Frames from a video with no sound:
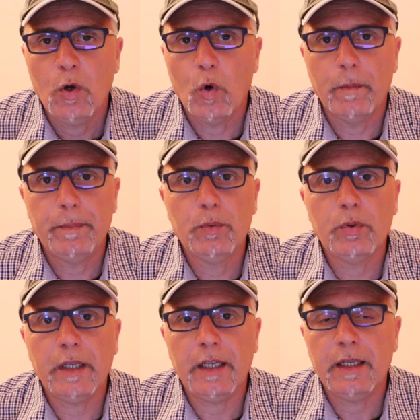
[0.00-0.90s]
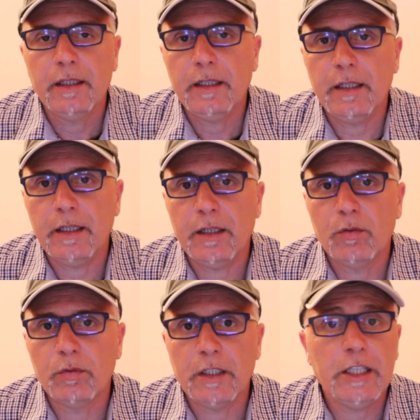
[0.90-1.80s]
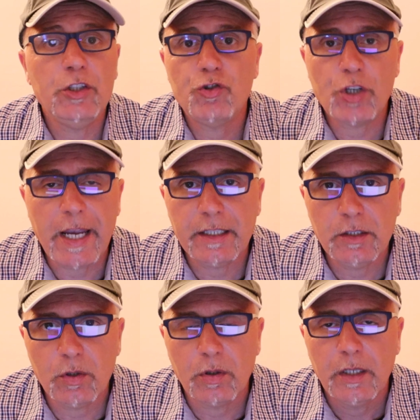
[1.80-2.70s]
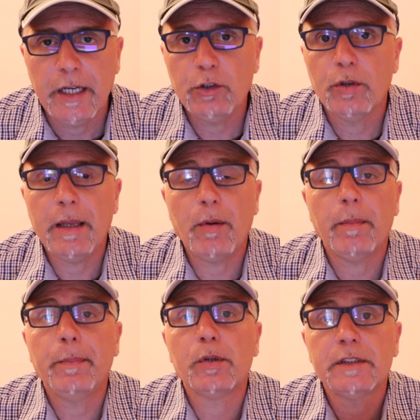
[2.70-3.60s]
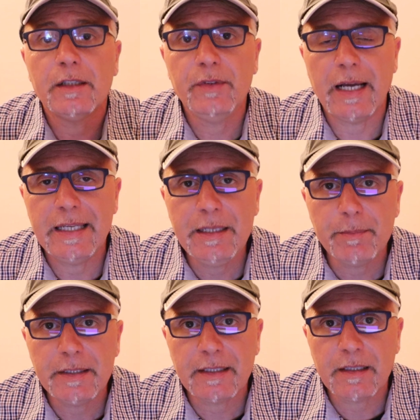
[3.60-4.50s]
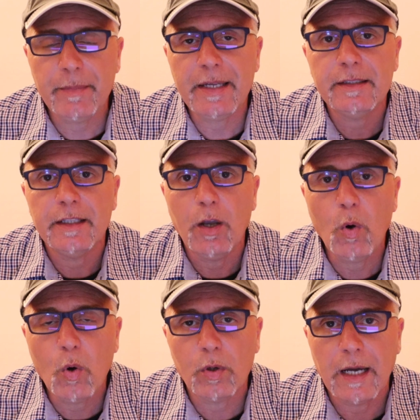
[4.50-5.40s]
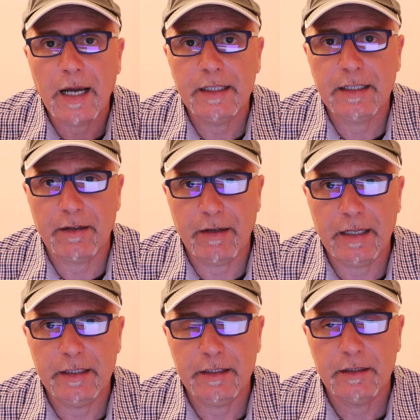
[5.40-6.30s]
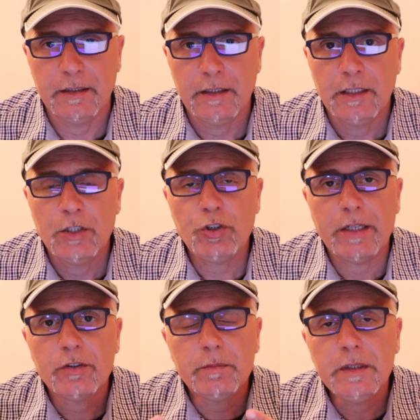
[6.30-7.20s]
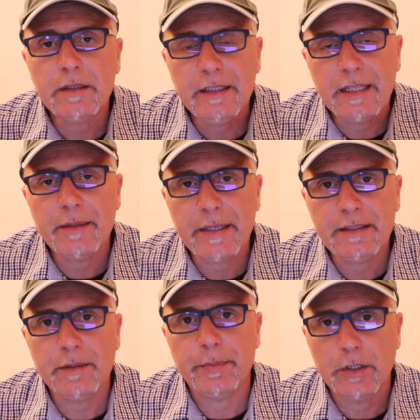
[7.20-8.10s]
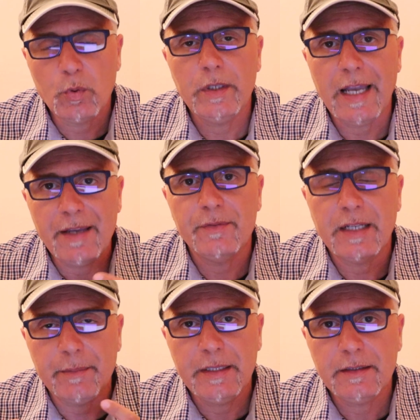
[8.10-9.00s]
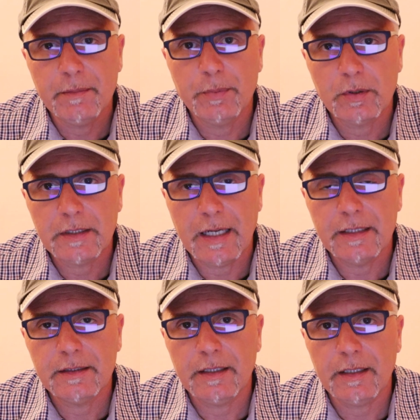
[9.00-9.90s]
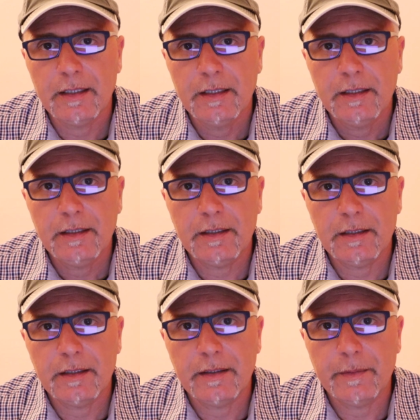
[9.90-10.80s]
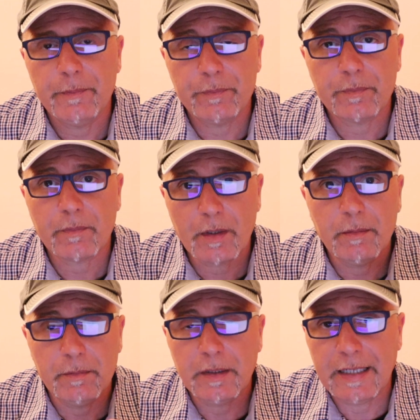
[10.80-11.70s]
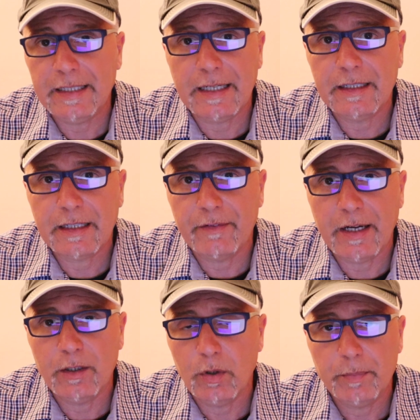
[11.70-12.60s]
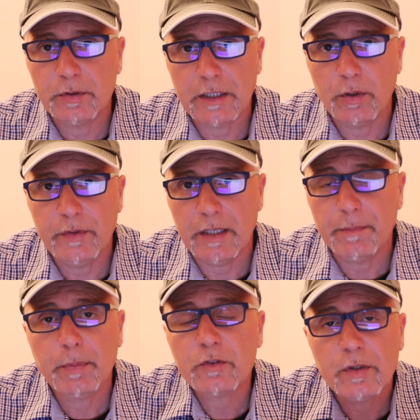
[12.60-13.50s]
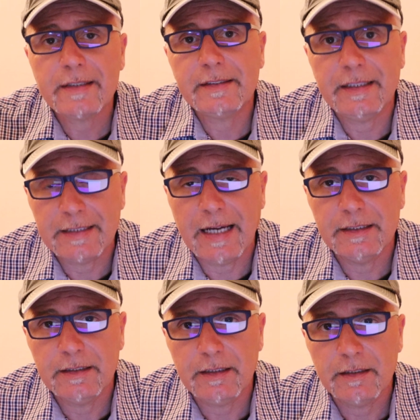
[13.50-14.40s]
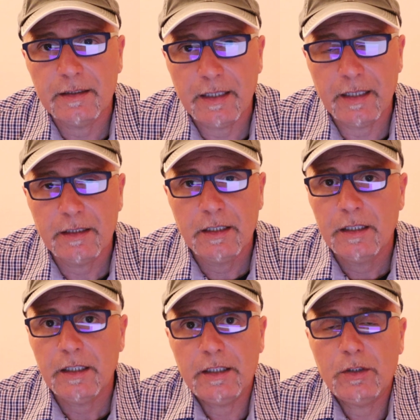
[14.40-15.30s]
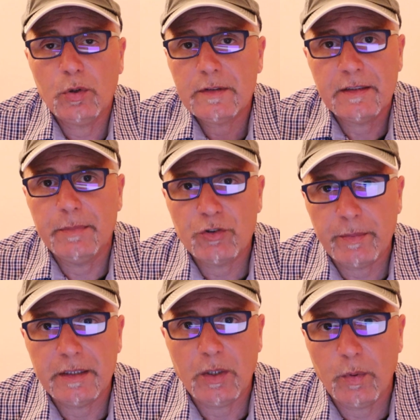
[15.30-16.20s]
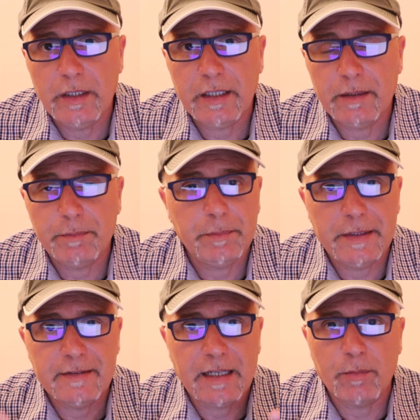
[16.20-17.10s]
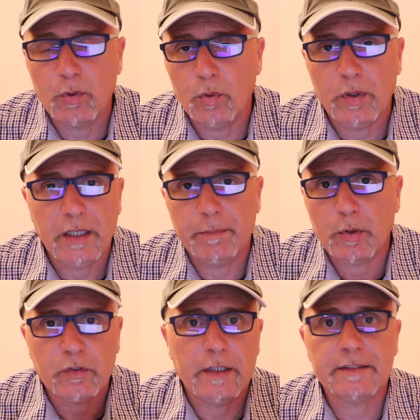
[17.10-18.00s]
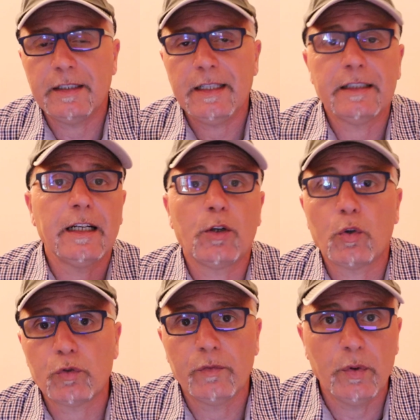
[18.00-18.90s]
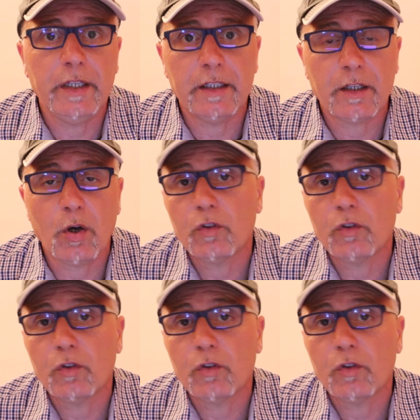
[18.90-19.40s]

oppure eh, un incendio e dobbiamo portare via immediatamente ora i cavalli cioè, gli elementi per cui è veramente importante eh, caricare il cavallo e portarlo via possono essere tanti, eh? non semplicemente quelli che pensiamo noi che possono essere legati al nostro volere, no,